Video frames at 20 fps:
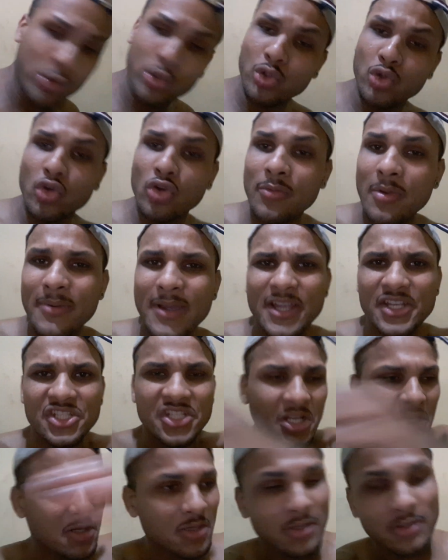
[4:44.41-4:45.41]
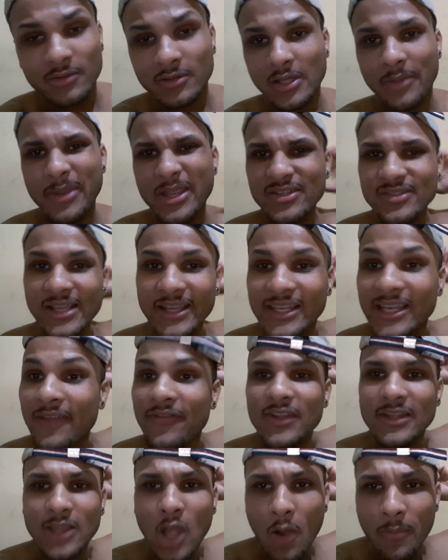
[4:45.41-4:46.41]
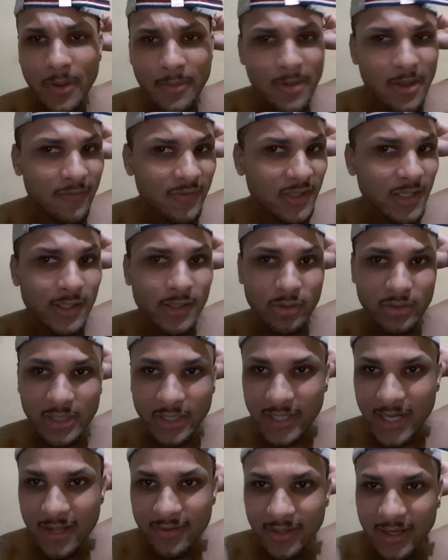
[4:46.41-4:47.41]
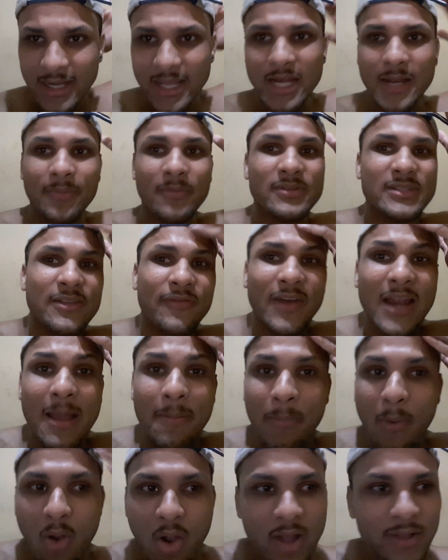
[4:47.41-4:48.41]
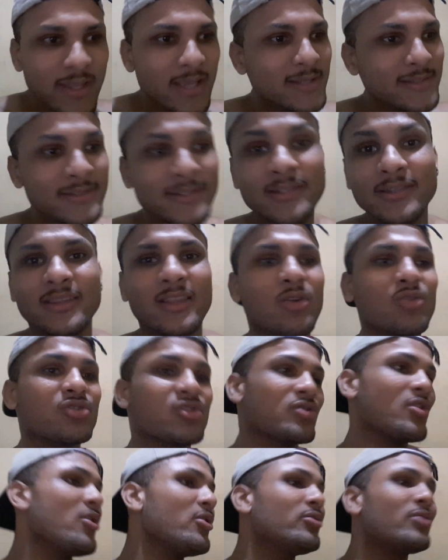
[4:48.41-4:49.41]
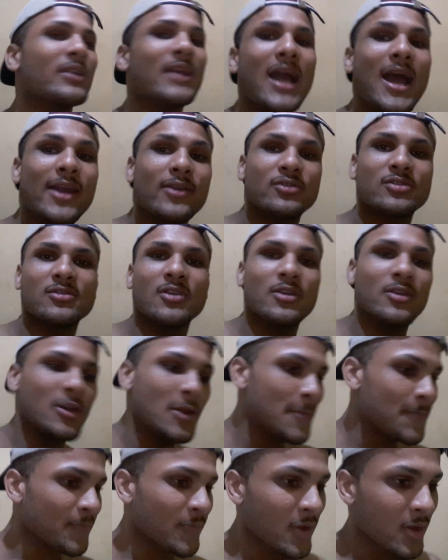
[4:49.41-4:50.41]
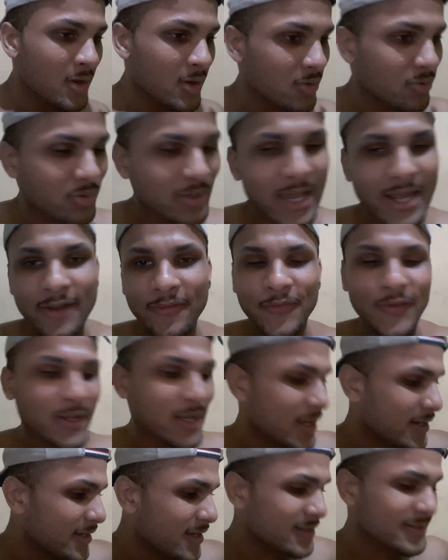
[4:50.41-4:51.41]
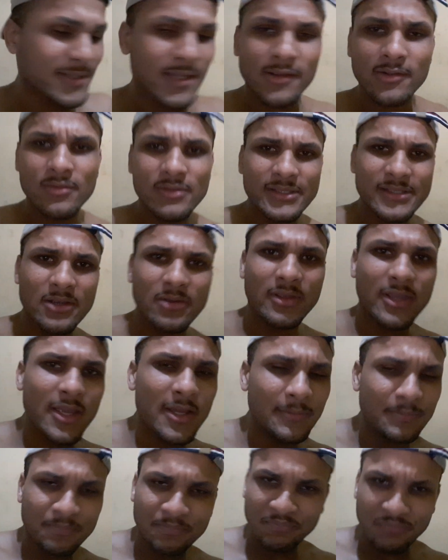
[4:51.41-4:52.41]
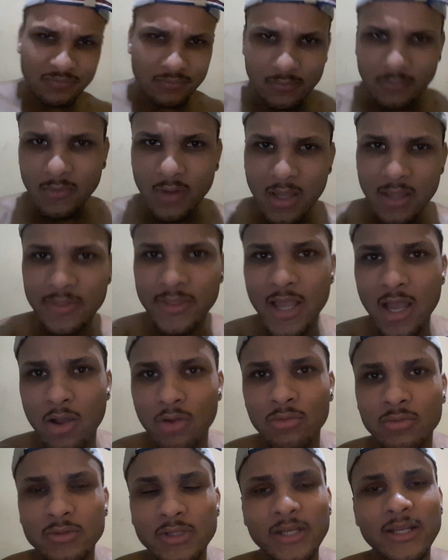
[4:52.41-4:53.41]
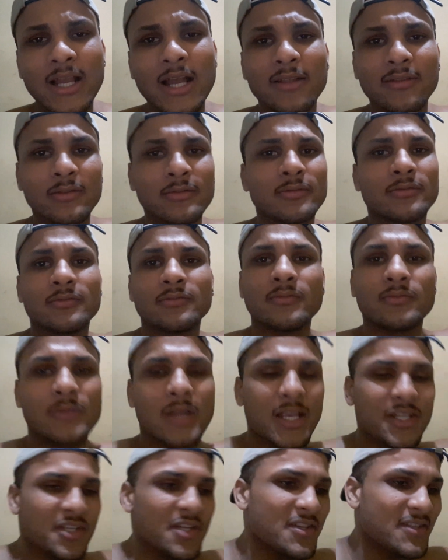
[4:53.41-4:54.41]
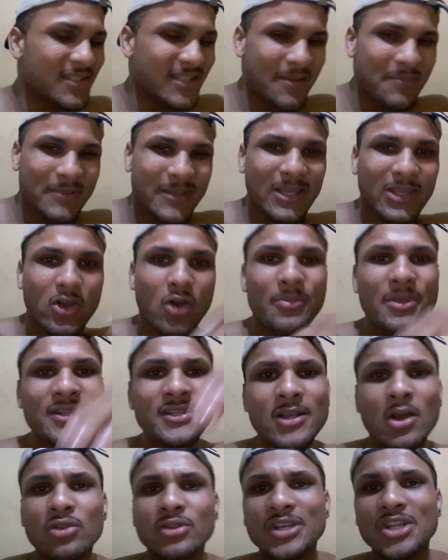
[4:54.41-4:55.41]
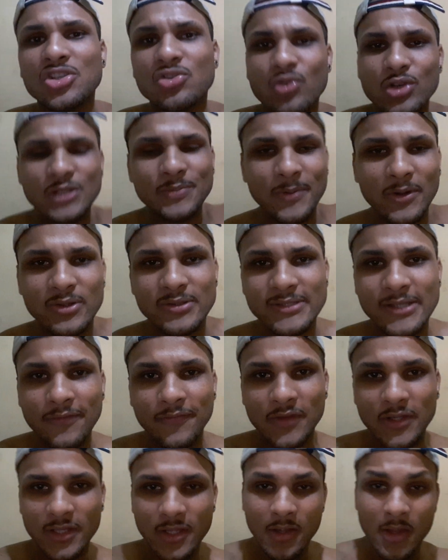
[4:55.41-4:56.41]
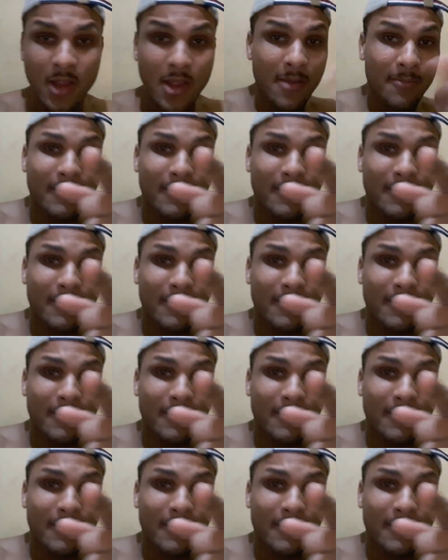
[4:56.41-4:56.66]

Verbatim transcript: O YouTube, mas também isso aqui não é vital pra minha vida, não, tá ligado, galera? É pra você falar, porra, Dezinho, é o sonho do cara, o sonho. O cara fica nessa aí com não sei o quê. Não, tá ligado? A gente sempre tem que almejar outras coisas pra nossa vida.